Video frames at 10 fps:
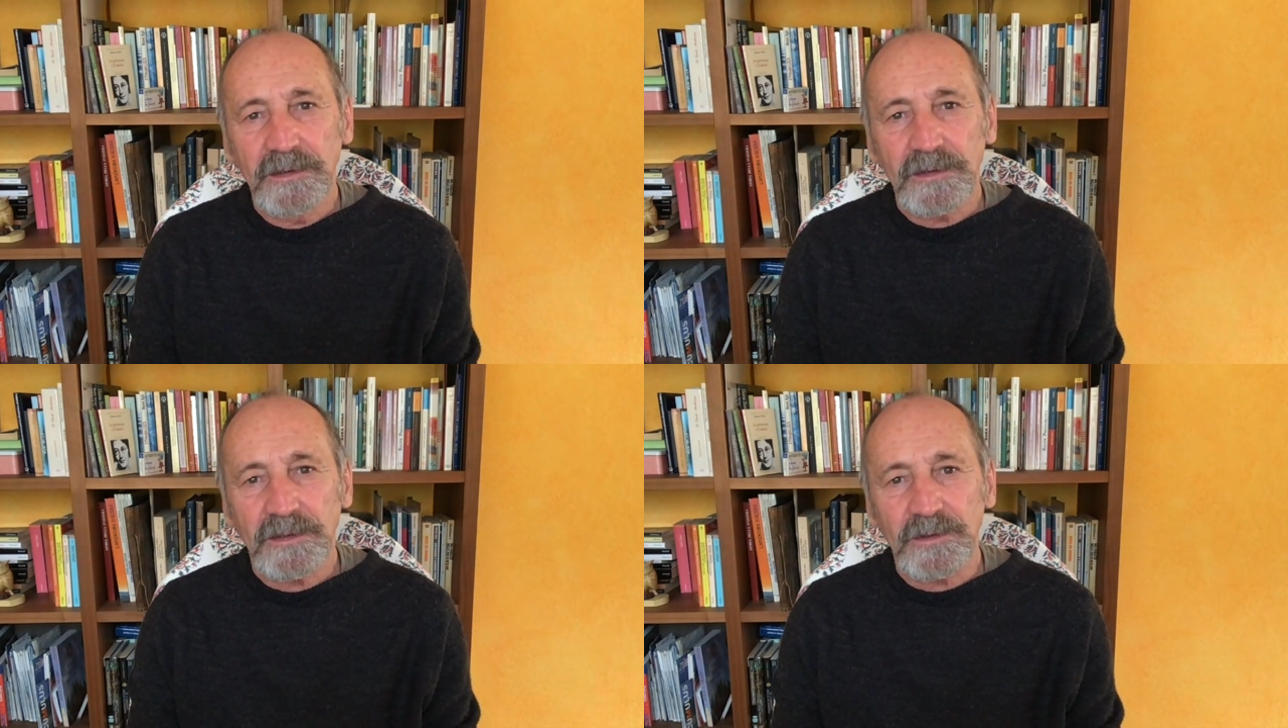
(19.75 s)

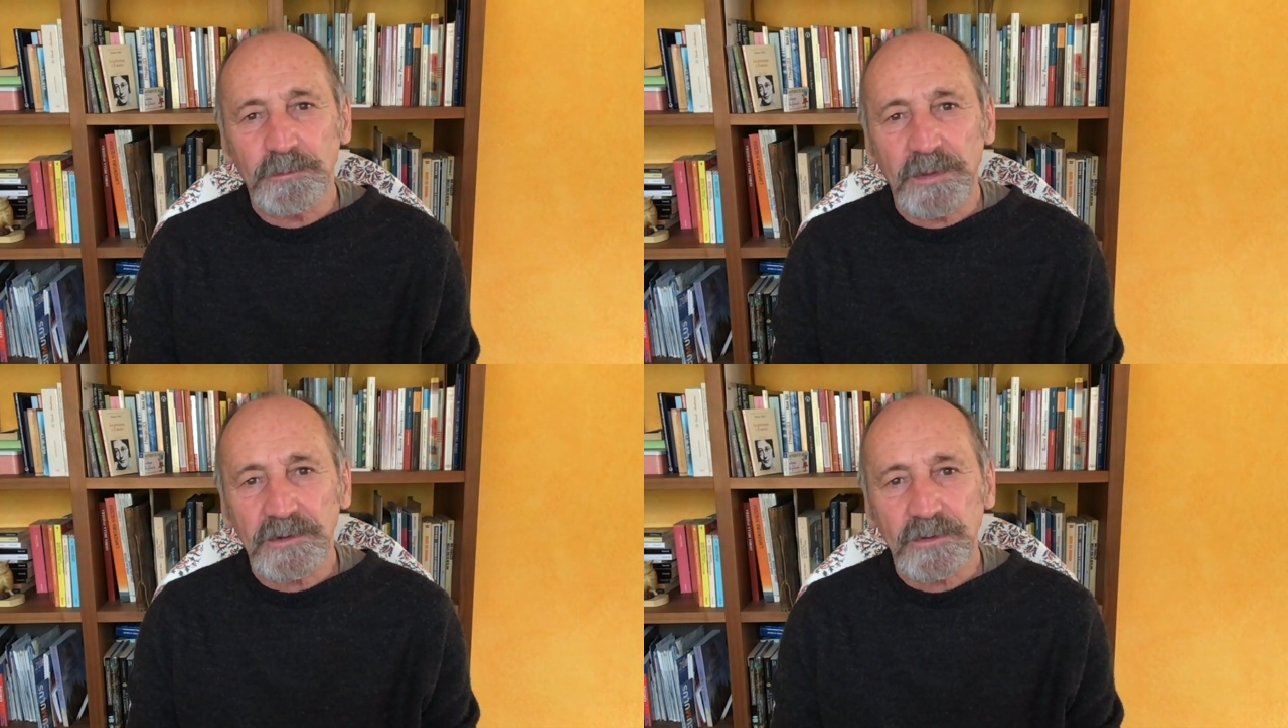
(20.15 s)
che
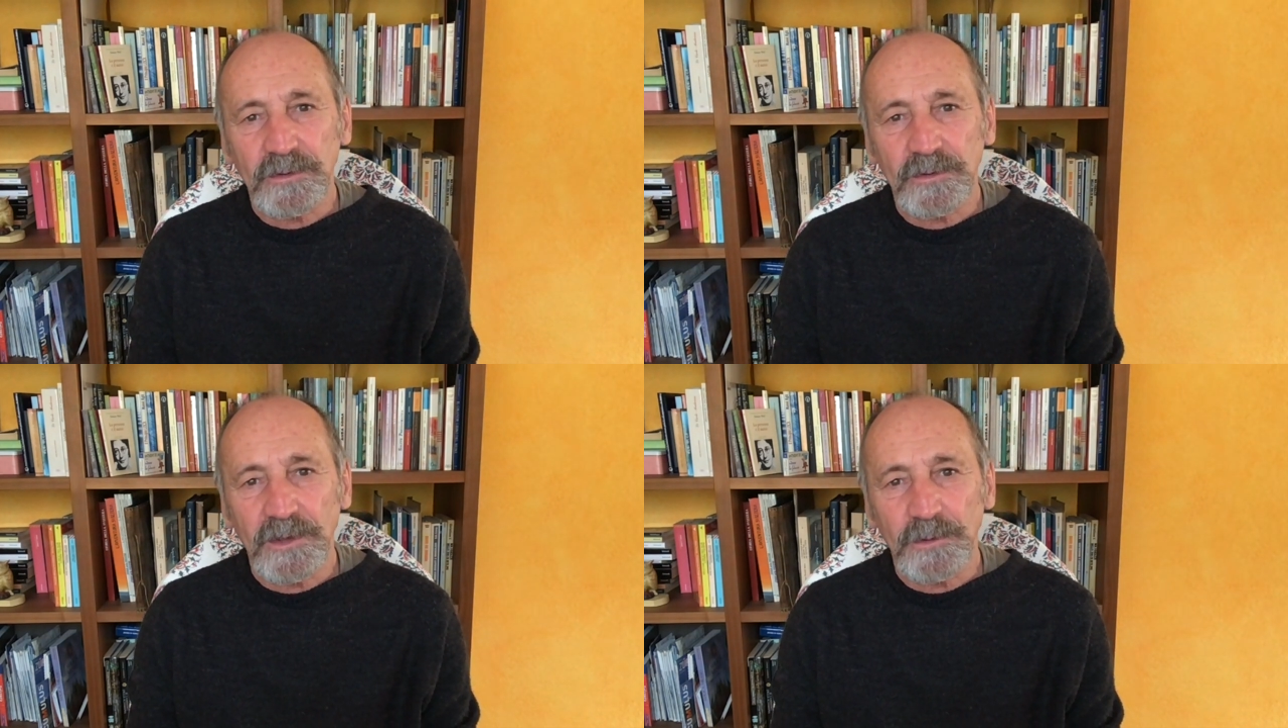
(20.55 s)

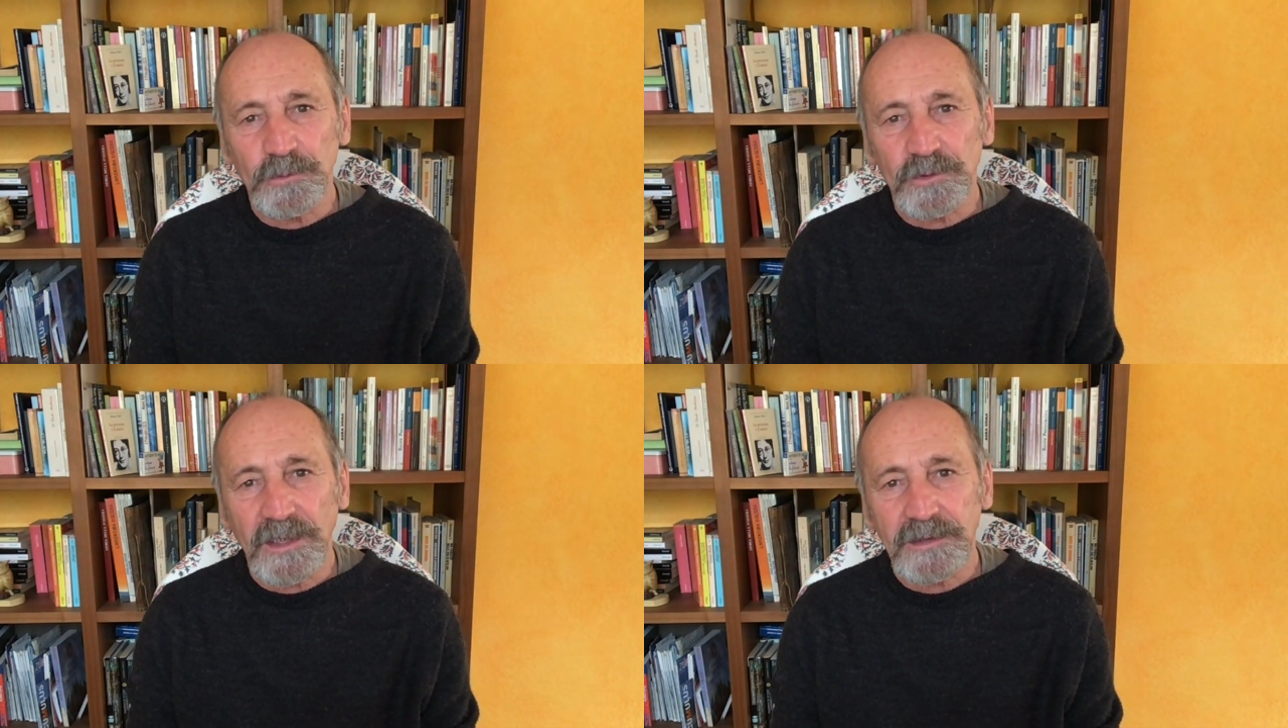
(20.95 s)
spesso è
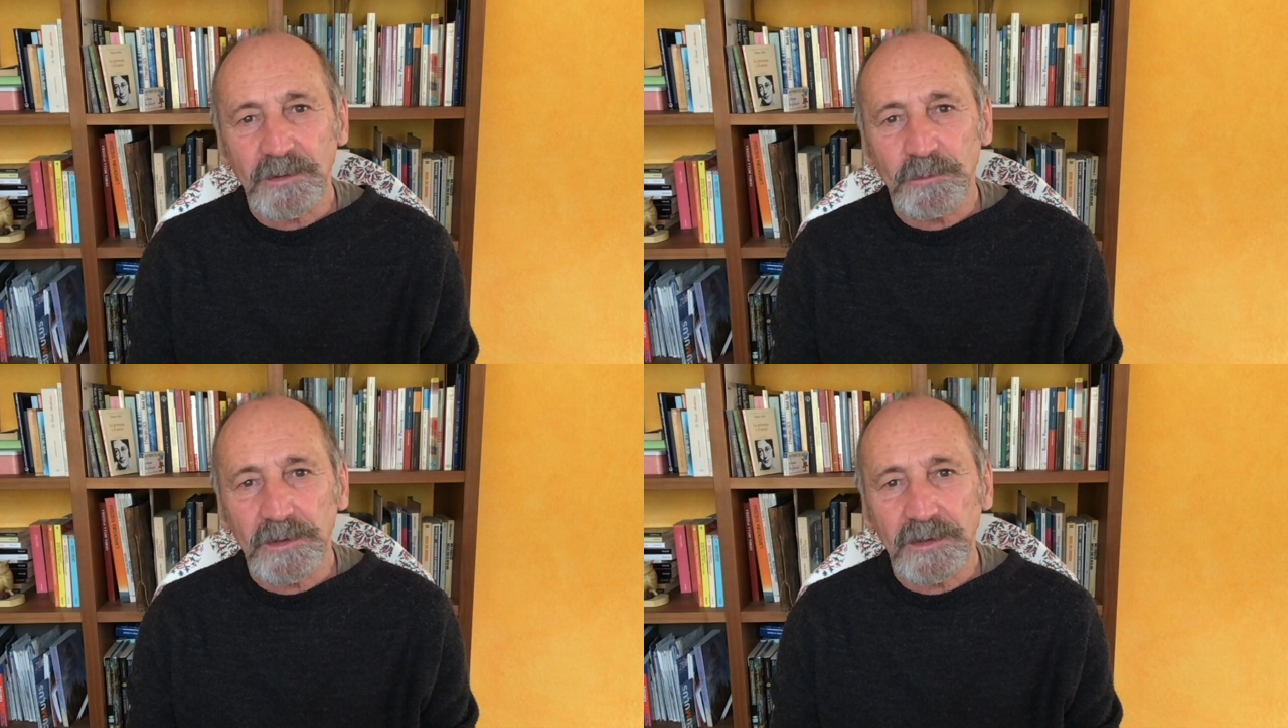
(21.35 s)

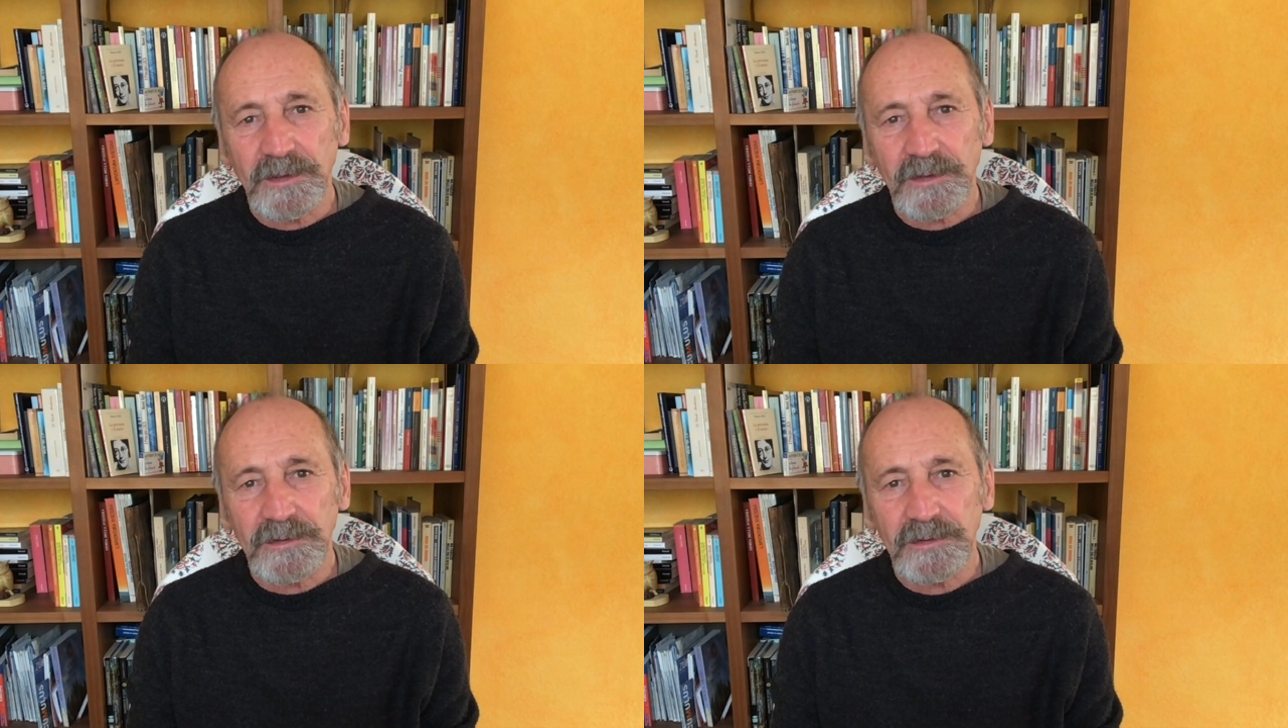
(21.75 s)
usata per
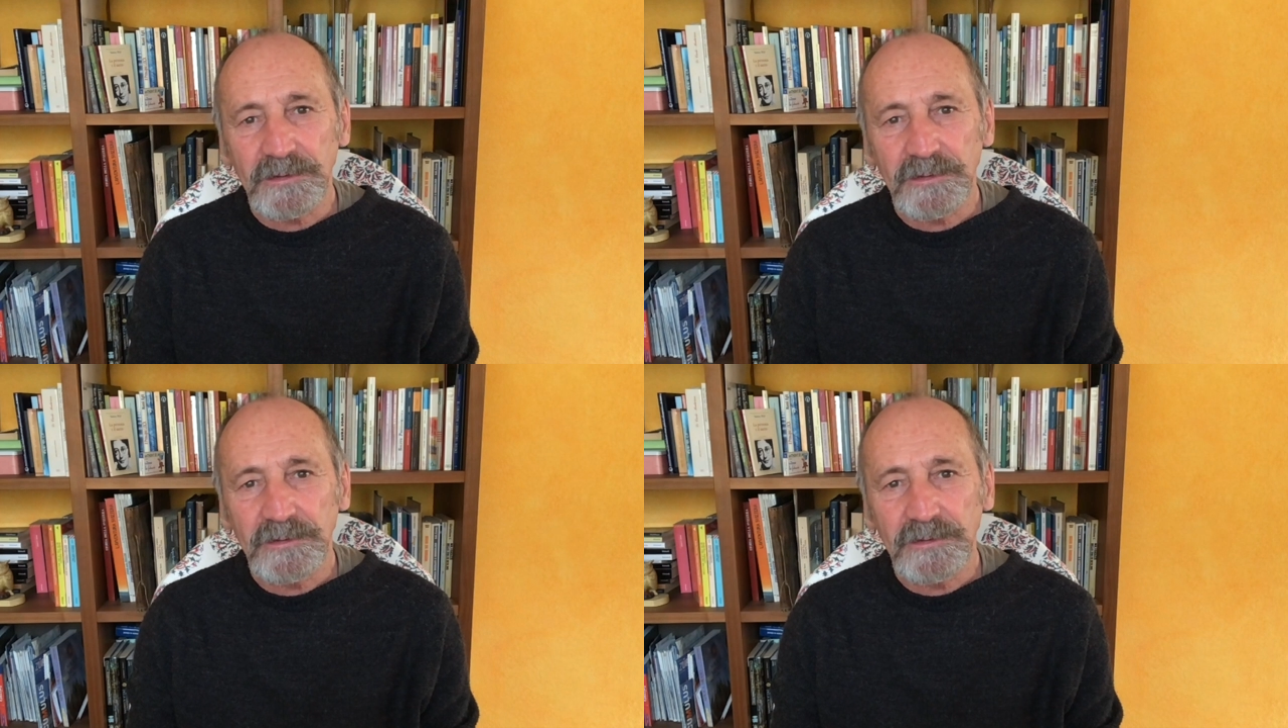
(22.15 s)
eh,